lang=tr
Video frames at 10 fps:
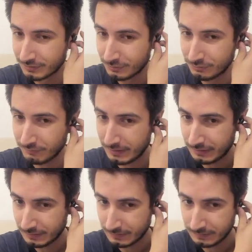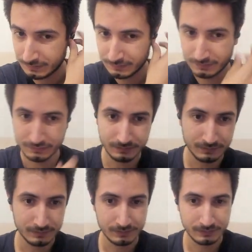Lütfen.
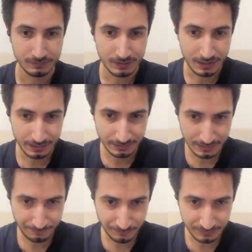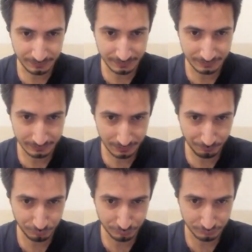Ayin yapma dede. Ne
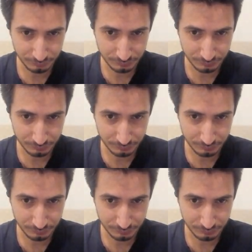yapıyorsun?